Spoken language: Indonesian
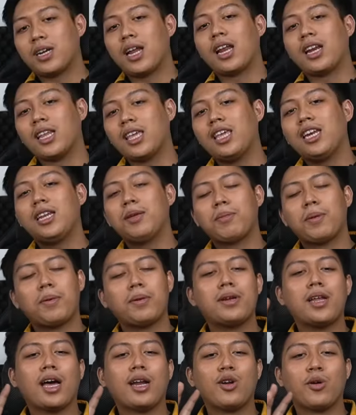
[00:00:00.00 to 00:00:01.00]
dan ini memang
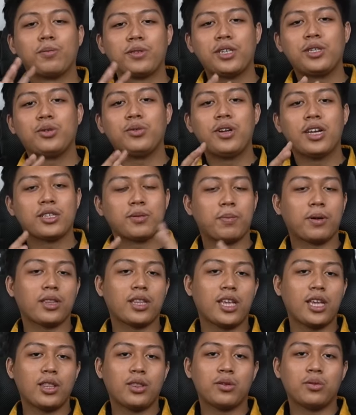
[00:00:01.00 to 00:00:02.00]
diadopsi juga
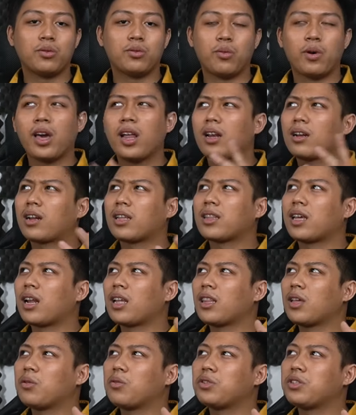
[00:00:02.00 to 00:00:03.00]
seperti itu. Well,
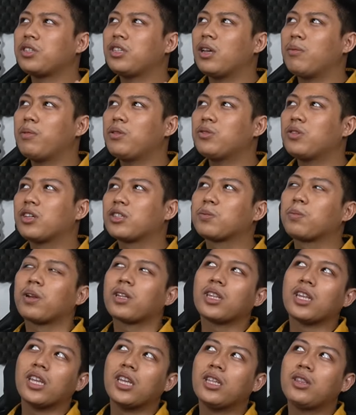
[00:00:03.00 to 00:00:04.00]
rata-rata kursi gaming juga
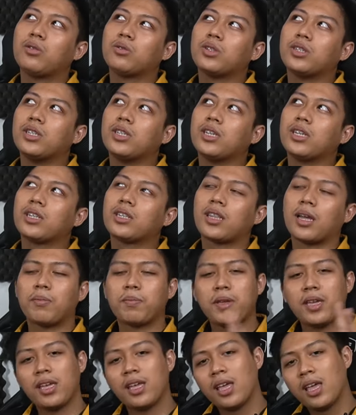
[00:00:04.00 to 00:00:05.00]
seperti itu sih ya.
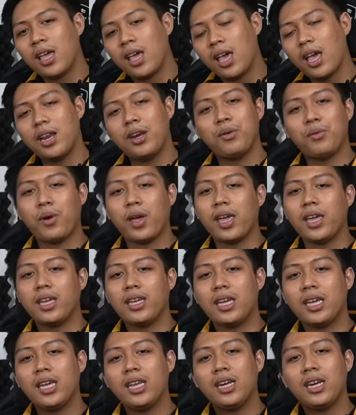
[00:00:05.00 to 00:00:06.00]
Tapi
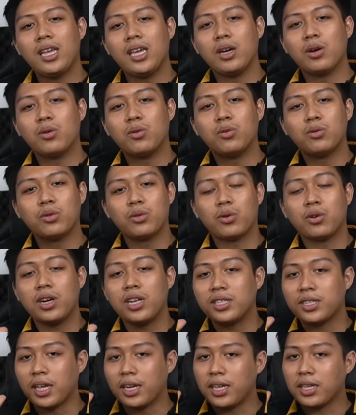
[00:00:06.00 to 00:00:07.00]
anyway, ini untuk
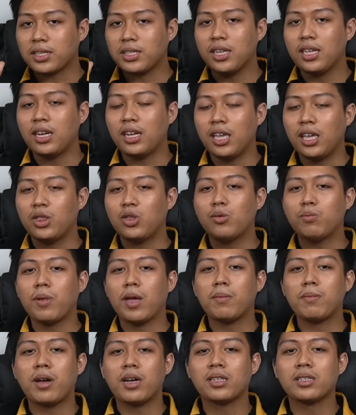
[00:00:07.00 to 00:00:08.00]
desainnya sendiri itu
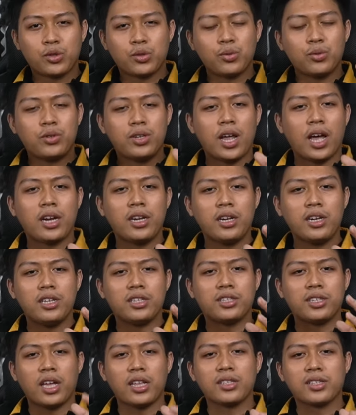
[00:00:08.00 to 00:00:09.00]
memang sudah
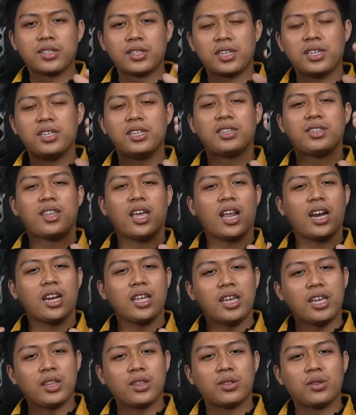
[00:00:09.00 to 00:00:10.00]
didesain sedetail
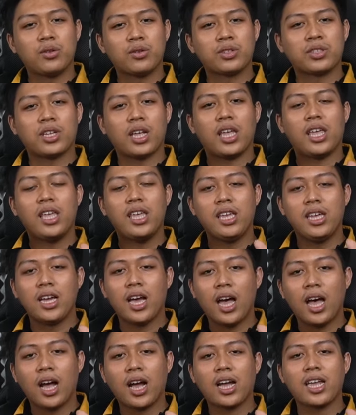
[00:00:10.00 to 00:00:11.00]
itu
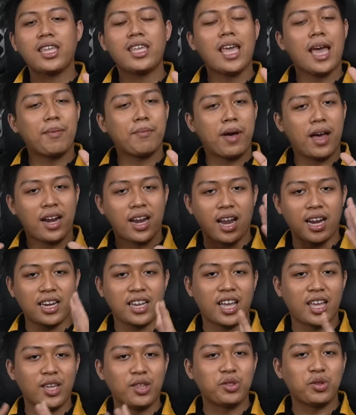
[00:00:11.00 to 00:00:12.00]
sehingga
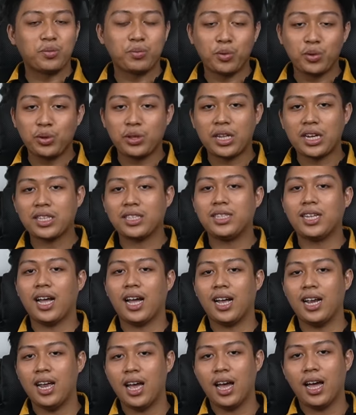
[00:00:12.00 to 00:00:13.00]
kenyamanannya itu pun terjadi
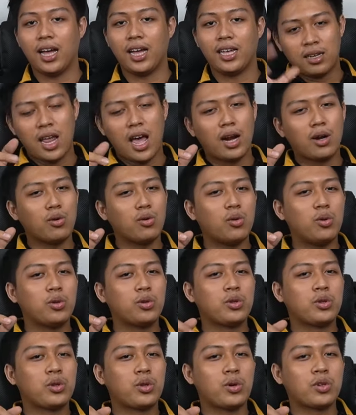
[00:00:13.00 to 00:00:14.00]
dijaga. Dan
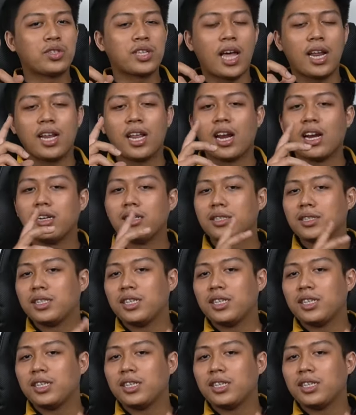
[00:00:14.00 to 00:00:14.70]
untuk sandaran ini